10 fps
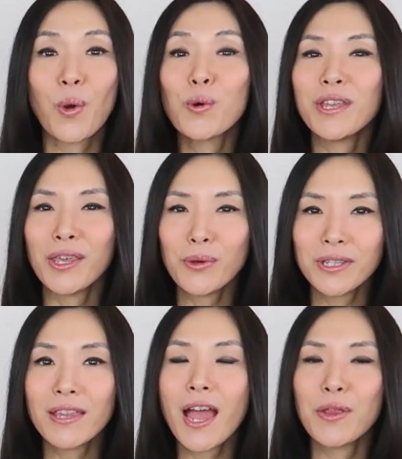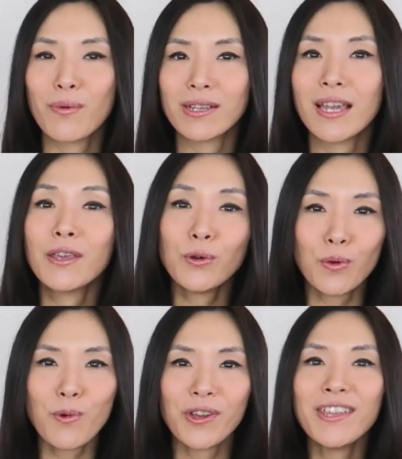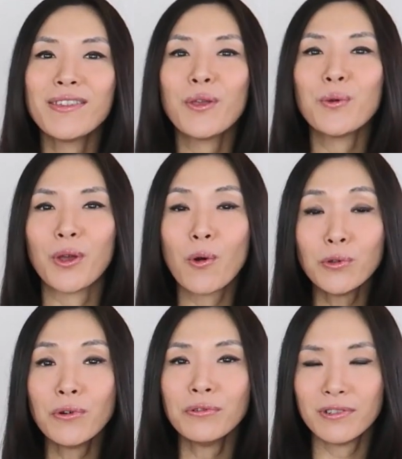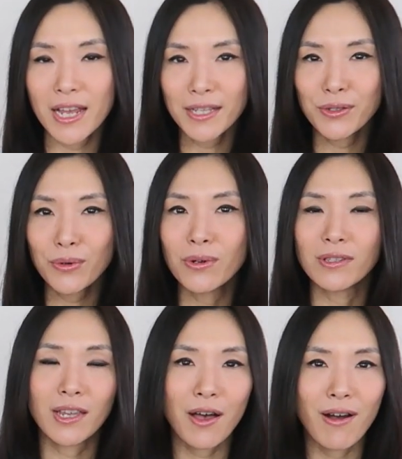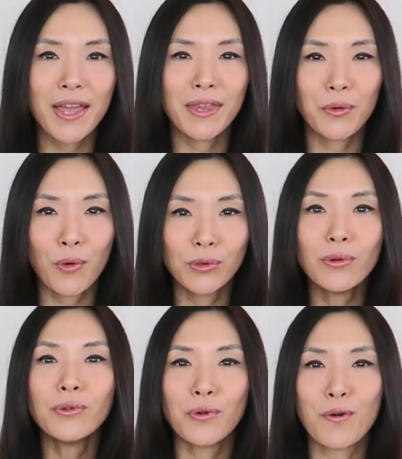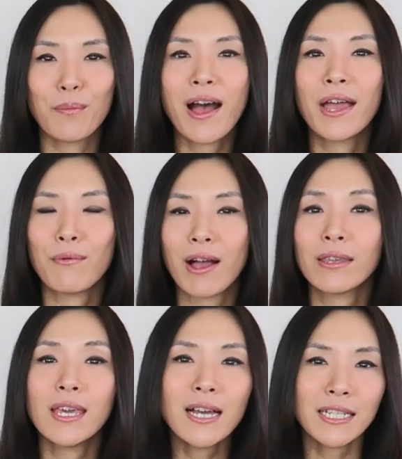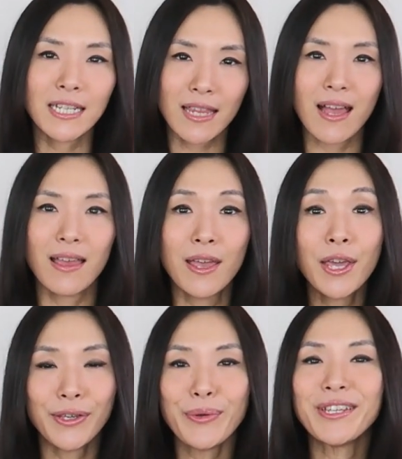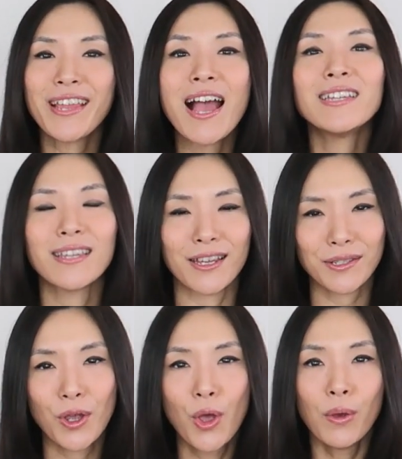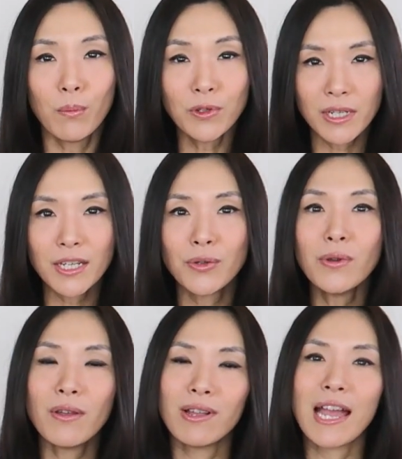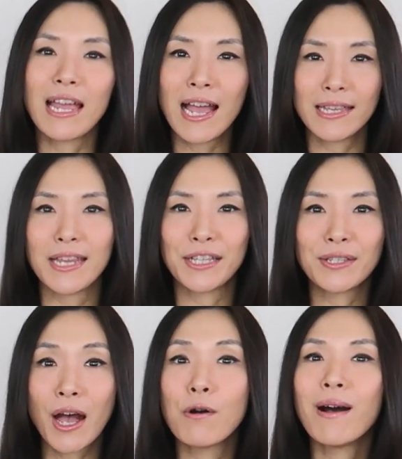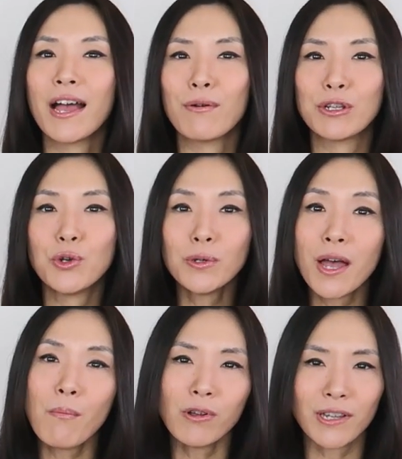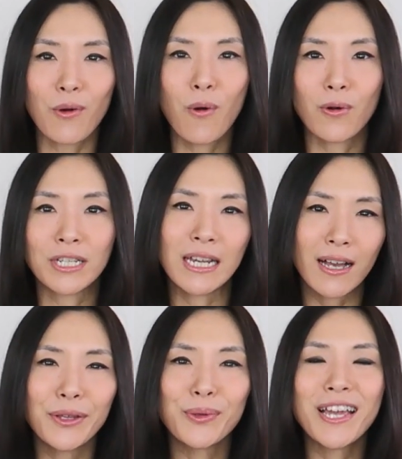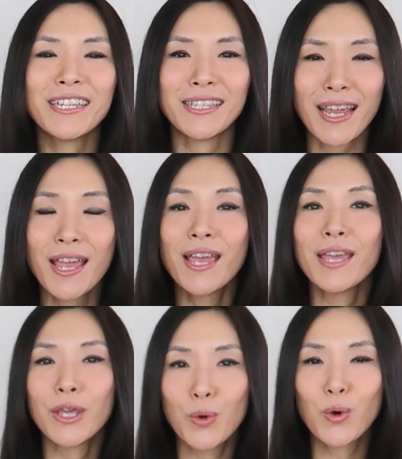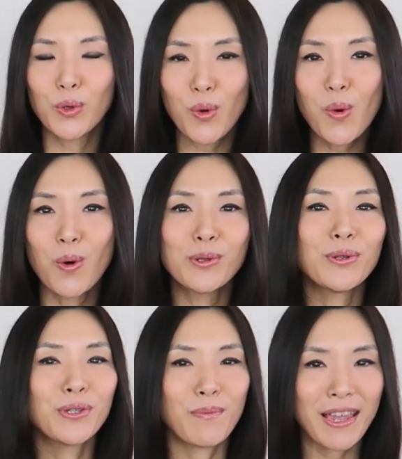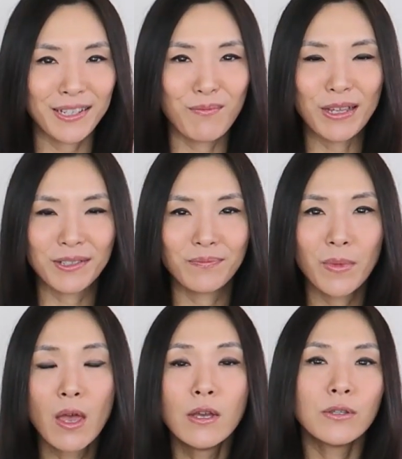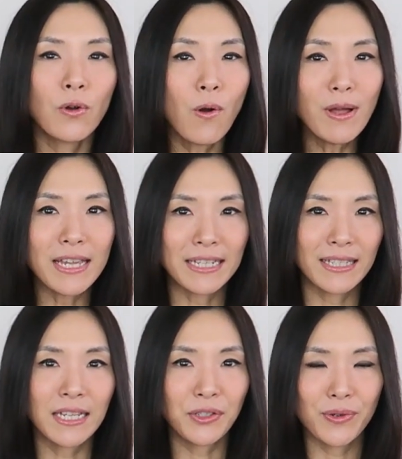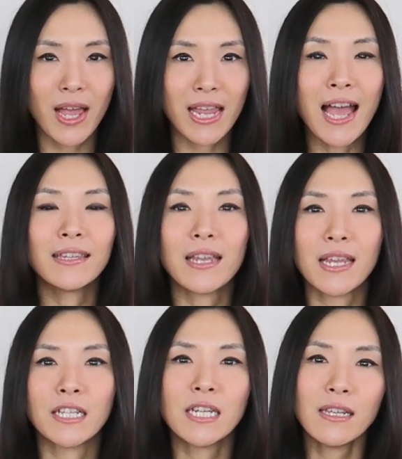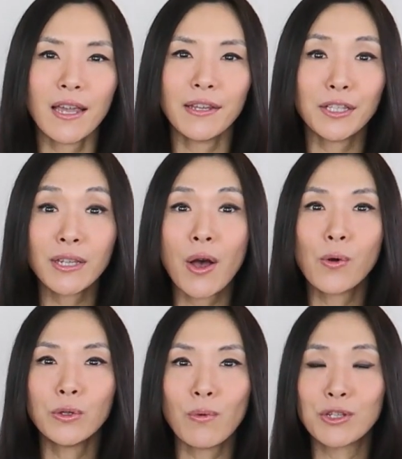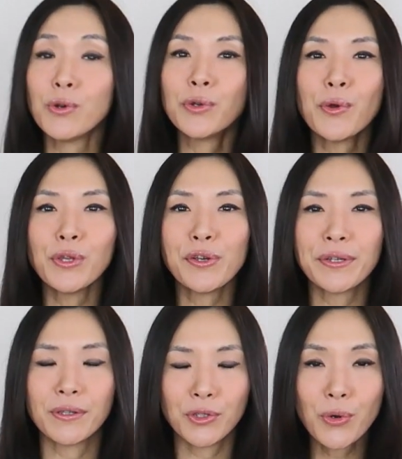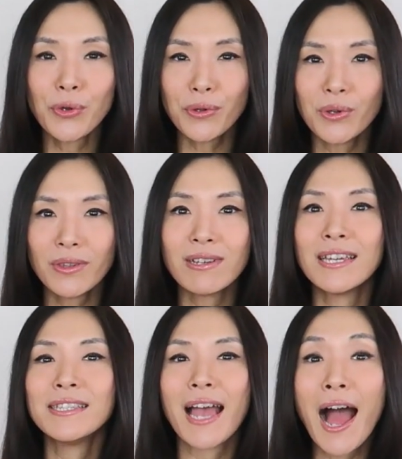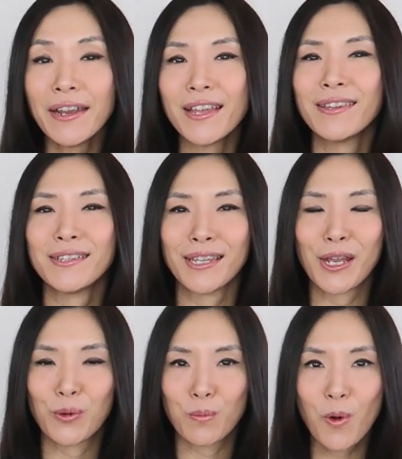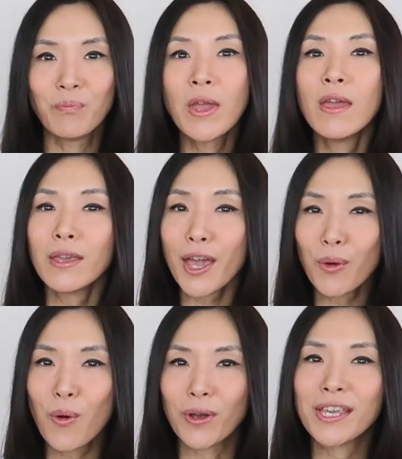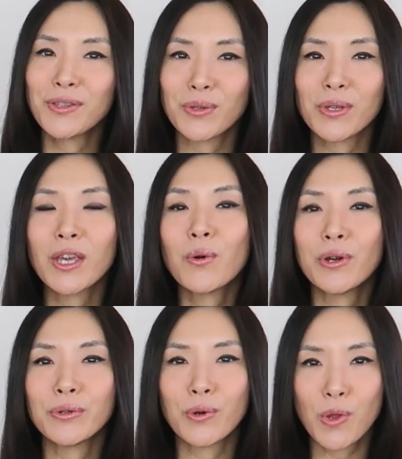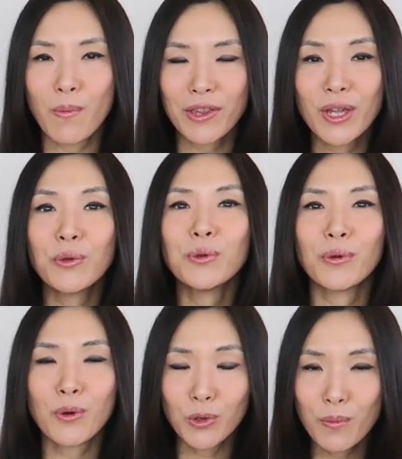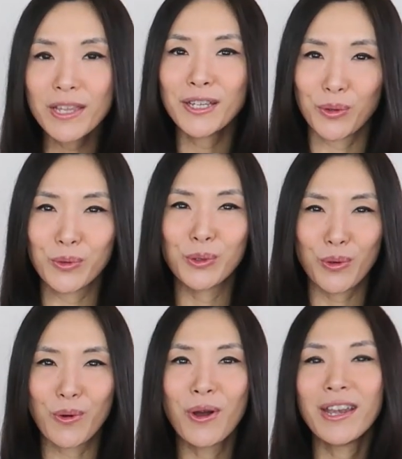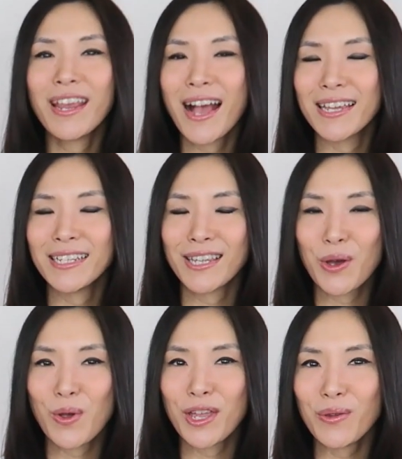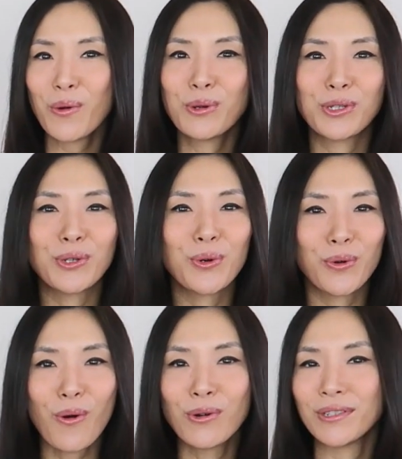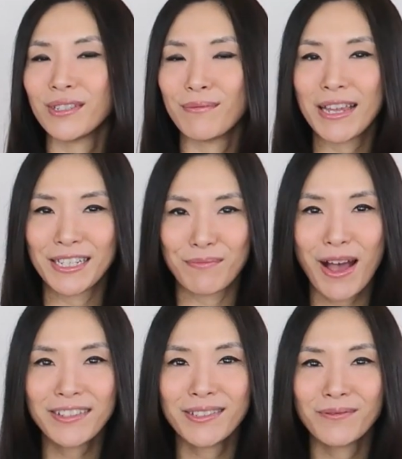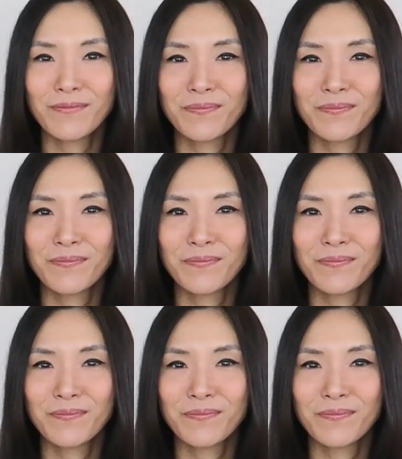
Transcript: ここで気をつけたいのは先ほども言ったようにこのフレーズを使う相手のほとんどの場合は気が知れた人に対してですもしそうではない相手に使う場合は冗談っぽさをこうしっかりと出して言うことをおすすめしますそこまで親しくない相手に真剣に使うことは状況に状況によっては全然ありなんですけれども結構きつく聞こえる言葉だと言葉だということを理解した上でのご使用をおすすめします